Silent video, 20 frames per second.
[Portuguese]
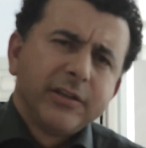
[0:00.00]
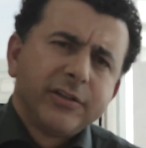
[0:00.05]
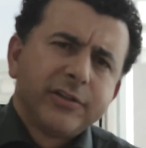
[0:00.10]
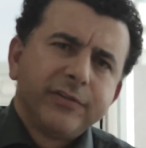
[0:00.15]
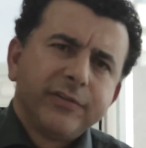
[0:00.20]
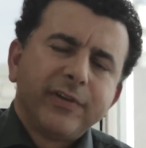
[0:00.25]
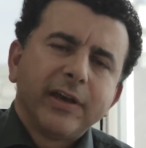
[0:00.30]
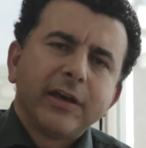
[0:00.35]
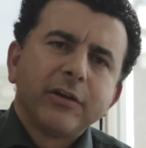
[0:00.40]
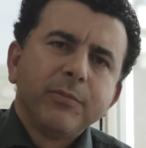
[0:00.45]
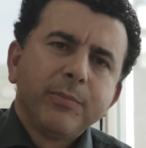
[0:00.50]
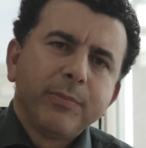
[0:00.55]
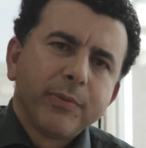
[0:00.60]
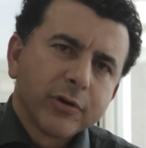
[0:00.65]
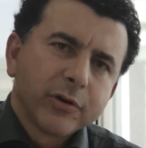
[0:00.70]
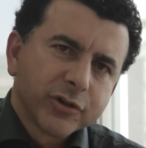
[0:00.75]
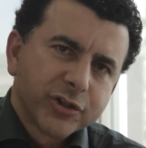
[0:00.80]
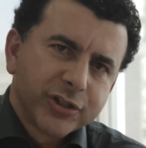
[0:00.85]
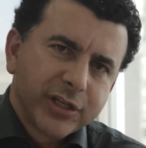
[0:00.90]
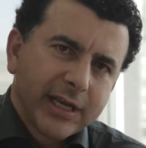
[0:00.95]
tiverem um
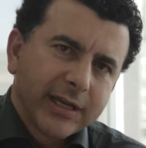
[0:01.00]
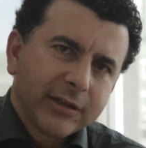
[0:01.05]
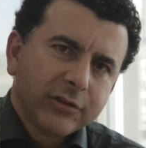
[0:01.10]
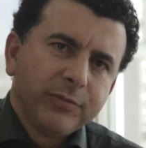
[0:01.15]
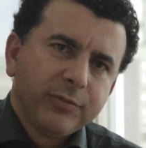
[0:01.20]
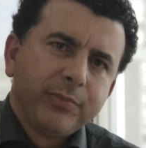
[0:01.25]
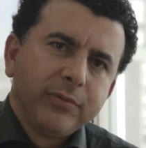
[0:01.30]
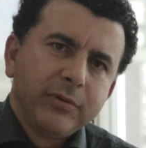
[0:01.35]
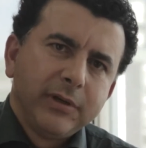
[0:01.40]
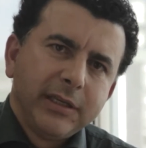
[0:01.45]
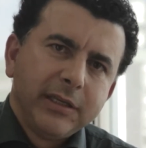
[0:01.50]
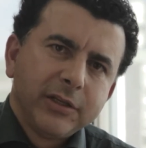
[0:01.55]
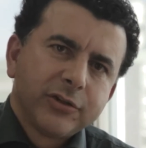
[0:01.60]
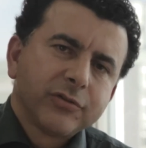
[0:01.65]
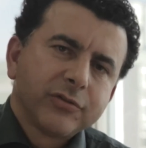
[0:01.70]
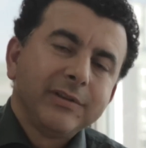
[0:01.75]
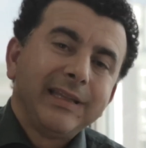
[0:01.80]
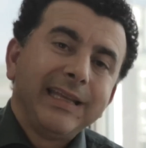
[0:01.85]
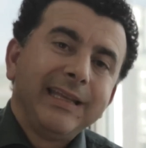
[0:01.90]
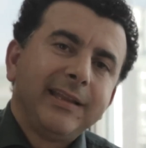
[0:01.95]
projeto
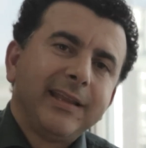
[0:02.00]
político de